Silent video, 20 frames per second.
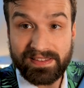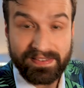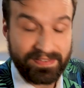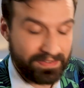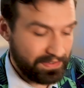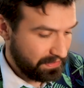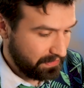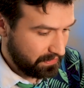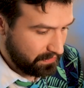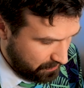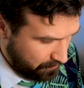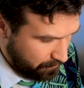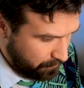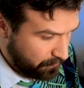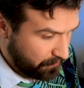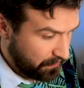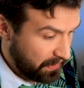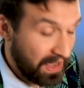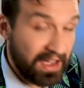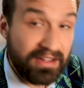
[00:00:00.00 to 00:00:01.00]
ici, hop,
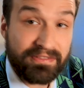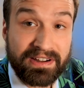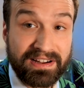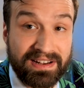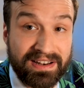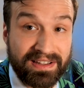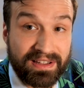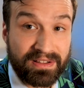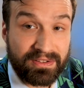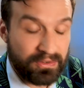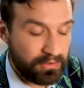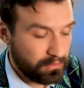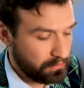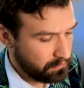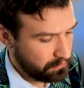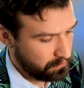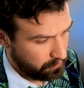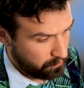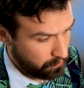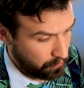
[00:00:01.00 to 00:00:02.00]
avec les questions.
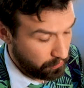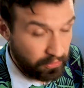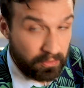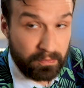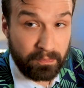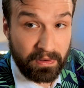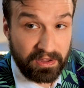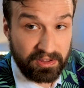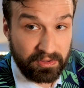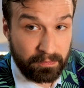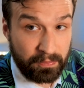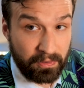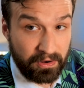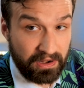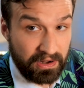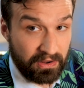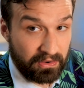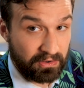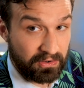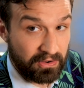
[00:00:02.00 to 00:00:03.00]
Je me suis pas
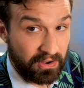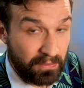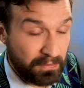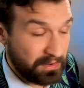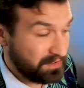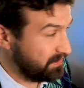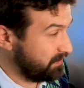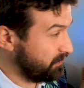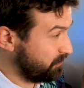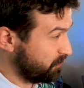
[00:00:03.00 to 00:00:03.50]
spoilé encore, mais j'ai